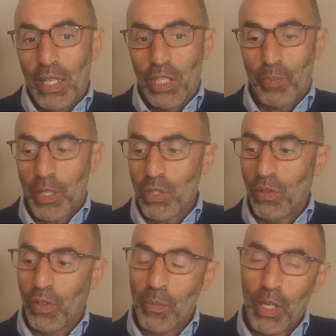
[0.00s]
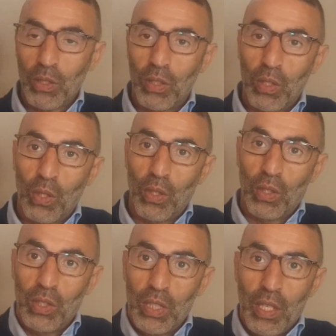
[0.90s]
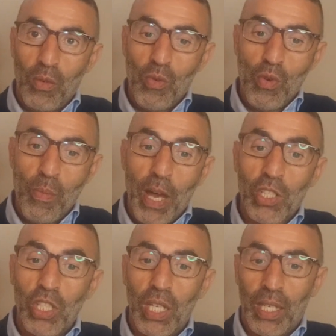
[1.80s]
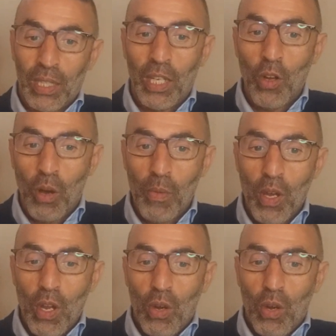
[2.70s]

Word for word: Et je pense que vraiment que euh, le marché est énorme,